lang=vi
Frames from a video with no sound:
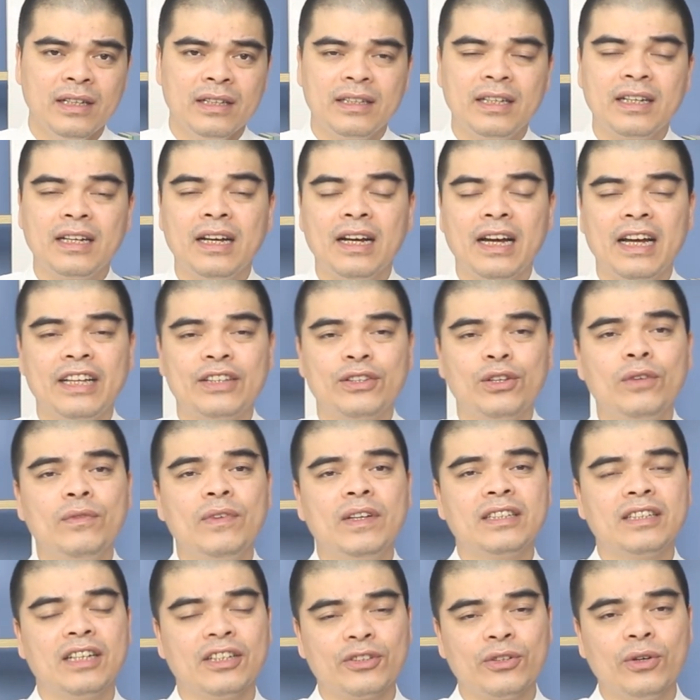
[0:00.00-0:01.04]
Thì cái ngày tốt
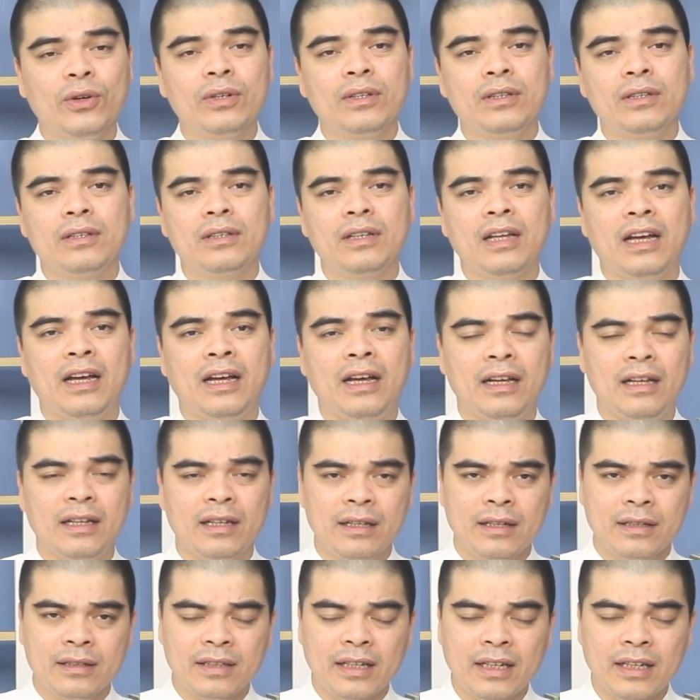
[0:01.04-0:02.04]
và giờ tốt để